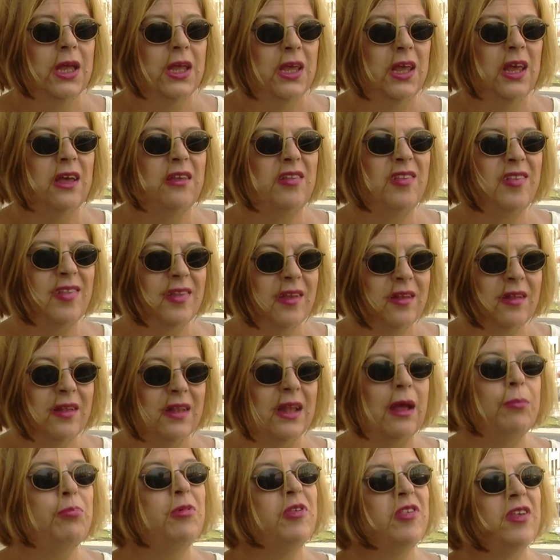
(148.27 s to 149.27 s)
jest
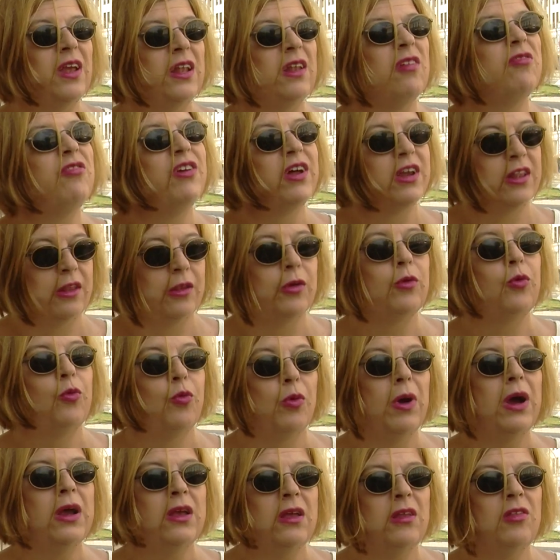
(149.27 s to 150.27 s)
napisane w
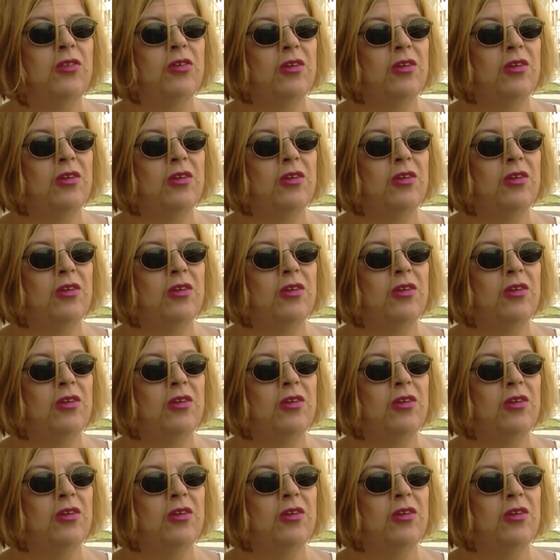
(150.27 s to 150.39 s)
artykułach i